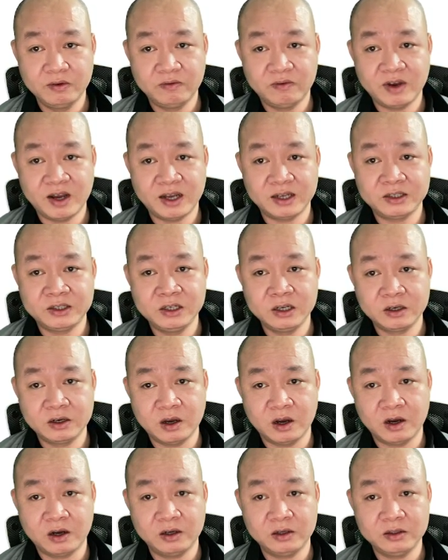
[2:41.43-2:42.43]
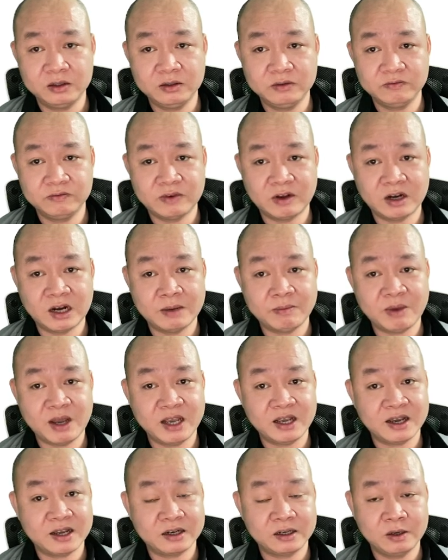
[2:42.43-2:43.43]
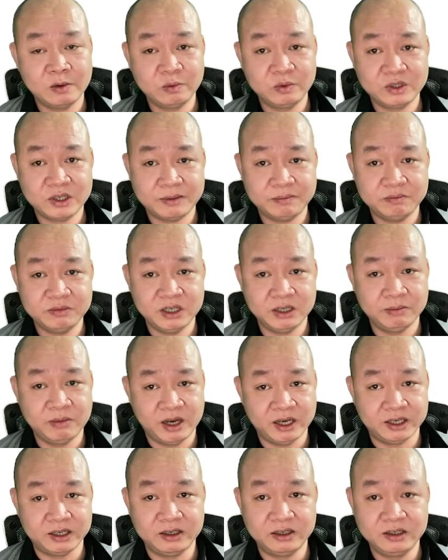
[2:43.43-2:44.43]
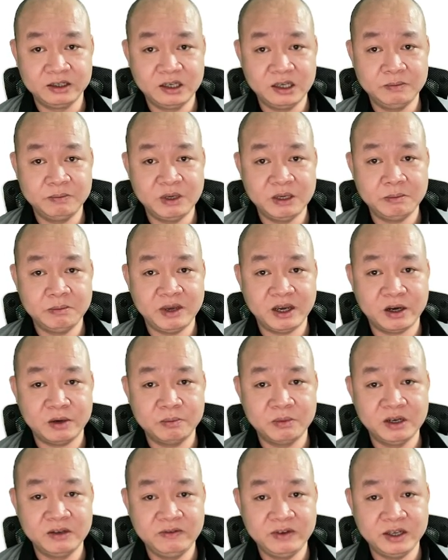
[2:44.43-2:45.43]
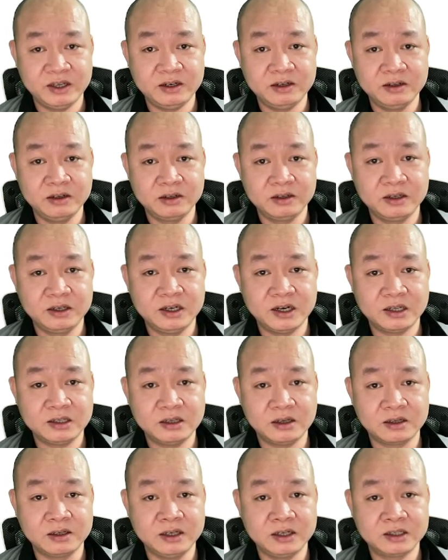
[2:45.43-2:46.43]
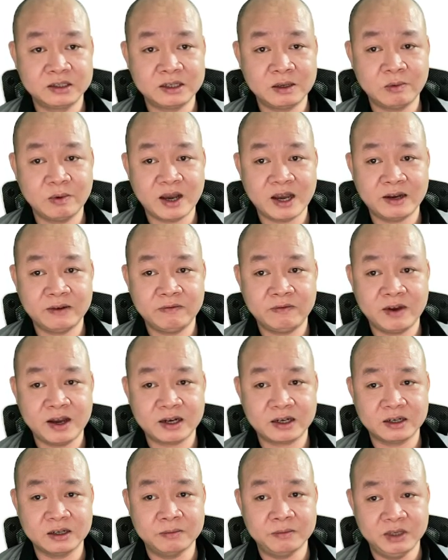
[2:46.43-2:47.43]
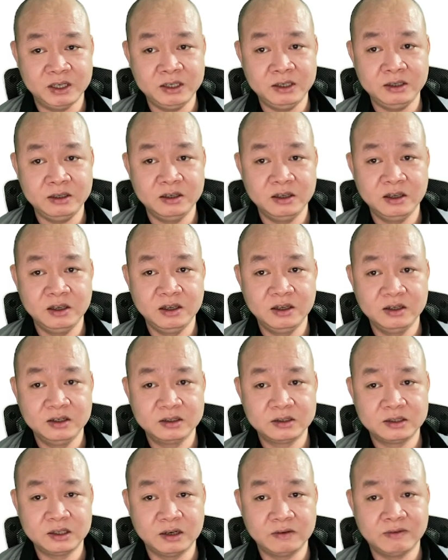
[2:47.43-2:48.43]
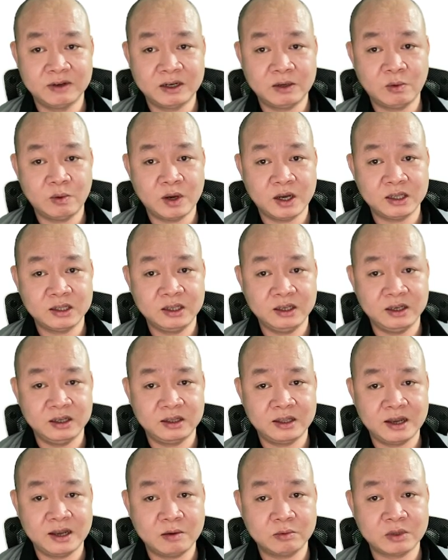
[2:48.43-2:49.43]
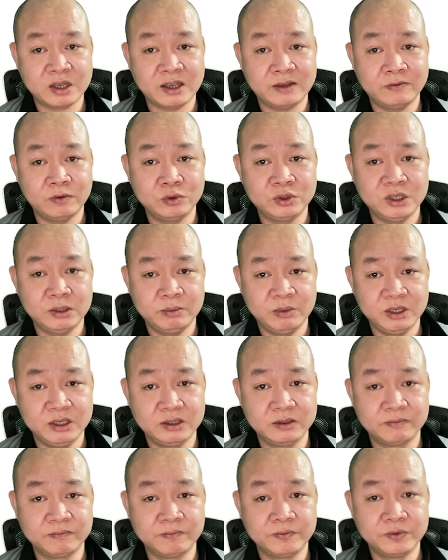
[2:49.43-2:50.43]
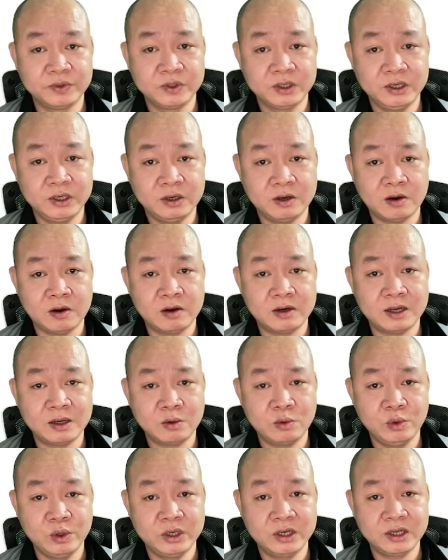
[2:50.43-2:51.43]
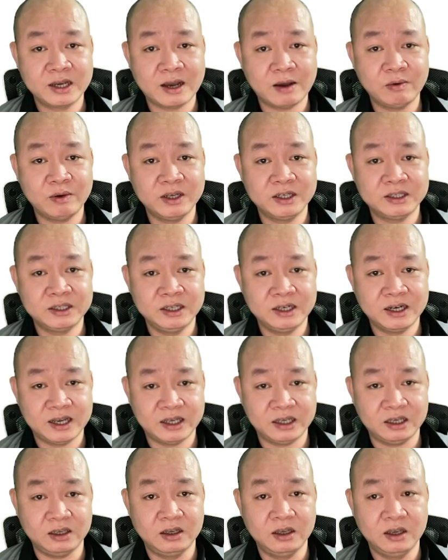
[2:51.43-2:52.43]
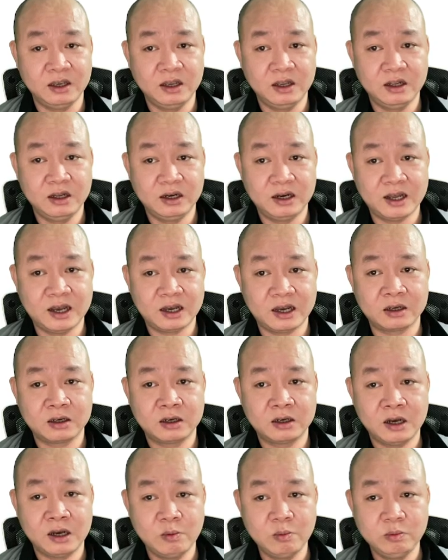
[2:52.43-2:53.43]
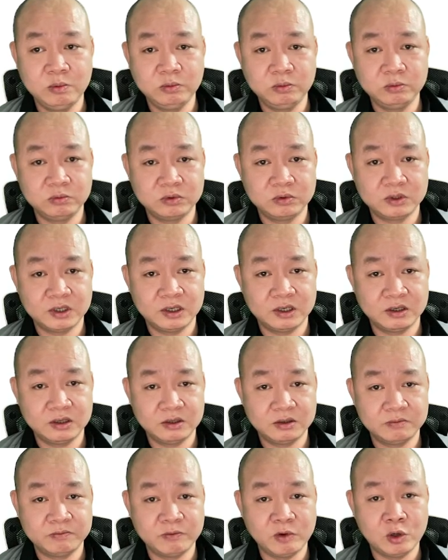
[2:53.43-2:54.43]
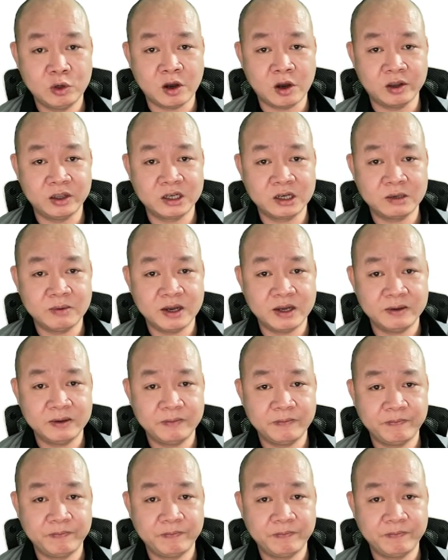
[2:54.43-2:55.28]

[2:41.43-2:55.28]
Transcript: Và trước đó, vào năm 2017, khi Minh Béo mới về nước khi đã thực hiện xong án phạt ở Mỹ, Sở Văn hóa Thể thao Thành phố Hồ Chí Minh khi đó đã khuyến cáo nghệ sĩ này là không bôi đỏ như các bác,